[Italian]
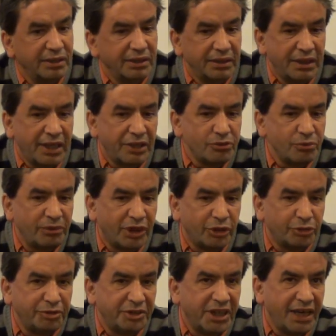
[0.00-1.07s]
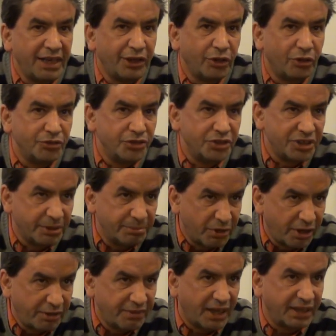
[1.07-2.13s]
Il risultato finale è che oggi siamo
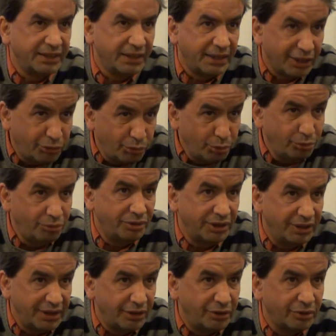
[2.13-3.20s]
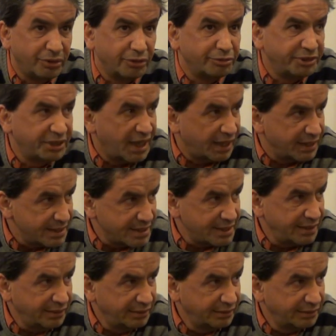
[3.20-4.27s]
arrivati, che tutti dicono finanza,
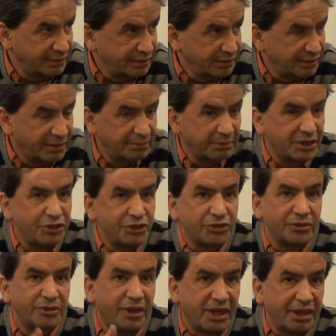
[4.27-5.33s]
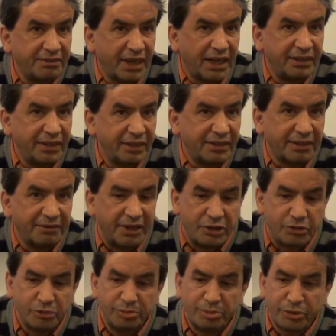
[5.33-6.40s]
ma ci sono arrivati
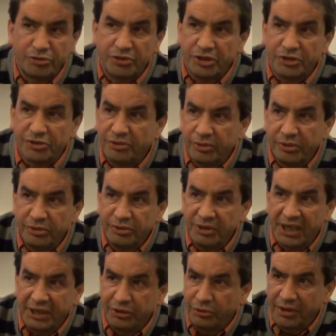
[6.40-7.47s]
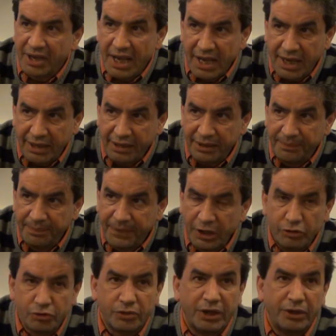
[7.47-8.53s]
attraverso un processo concreto e reale,
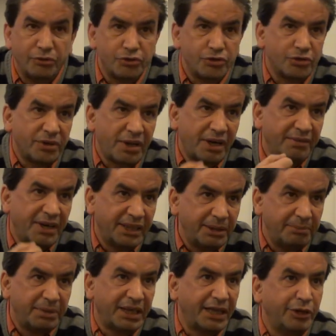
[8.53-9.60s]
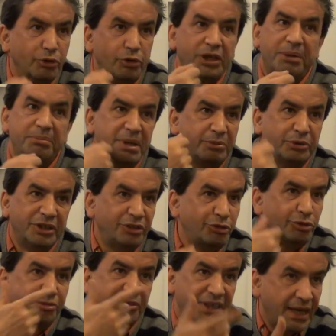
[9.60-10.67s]
cioè non sono arrivati perché noi gli abbiamo detto
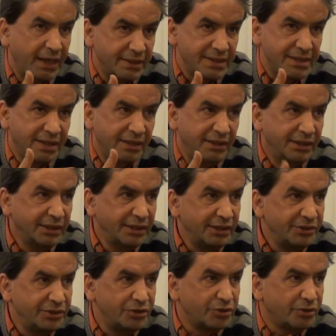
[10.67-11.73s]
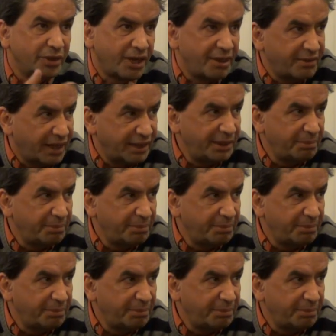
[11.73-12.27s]
finanza, ci sono arrivati